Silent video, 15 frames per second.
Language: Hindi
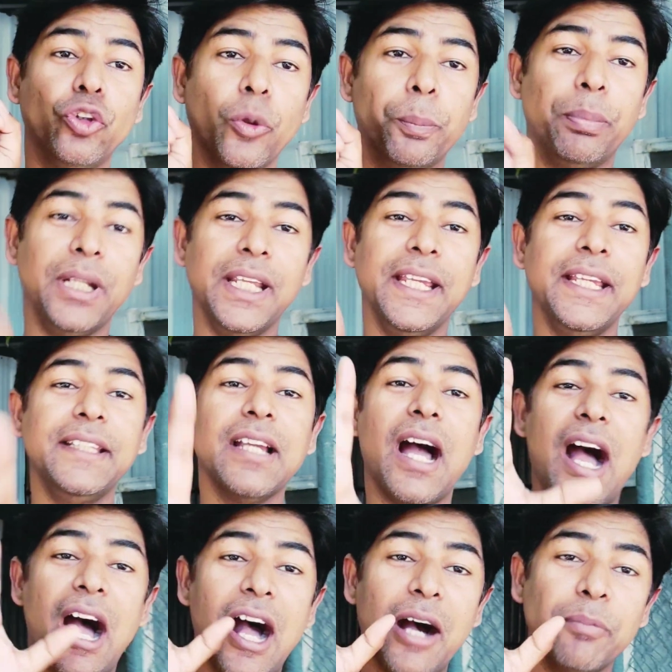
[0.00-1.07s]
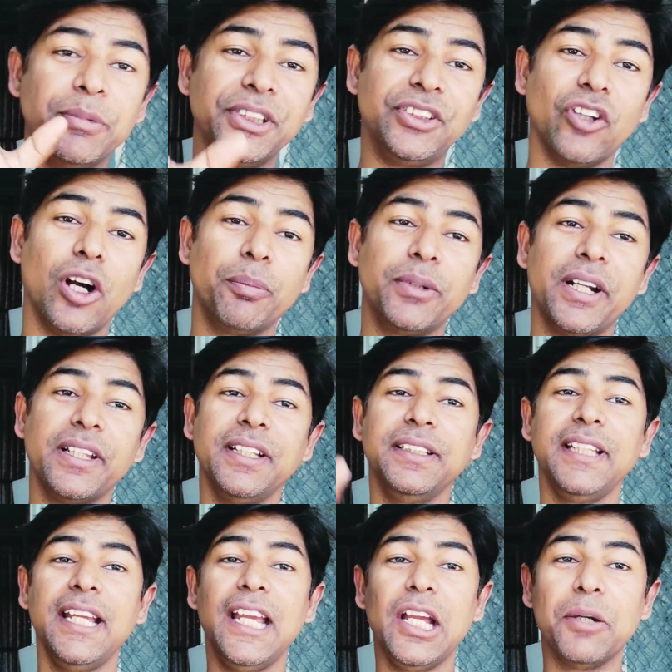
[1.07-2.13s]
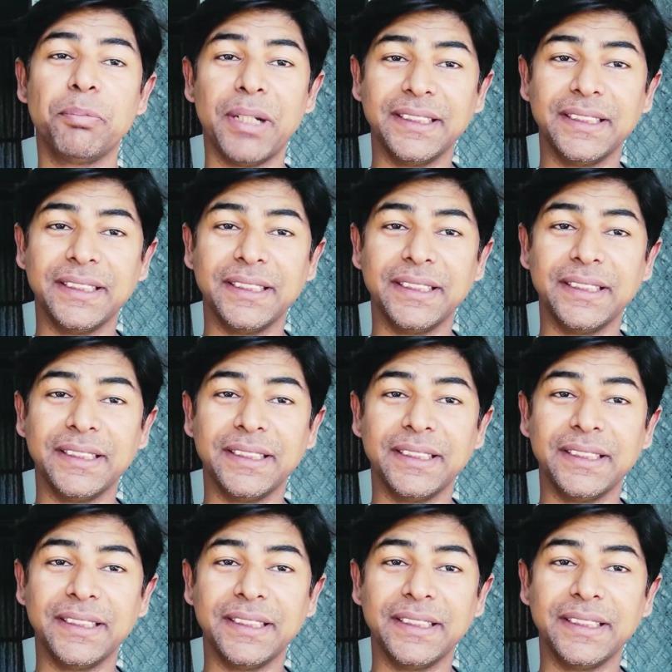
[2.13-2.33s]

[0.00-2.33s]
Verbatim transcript: तो प्लीज़ आप स्टॉप कर दीजिए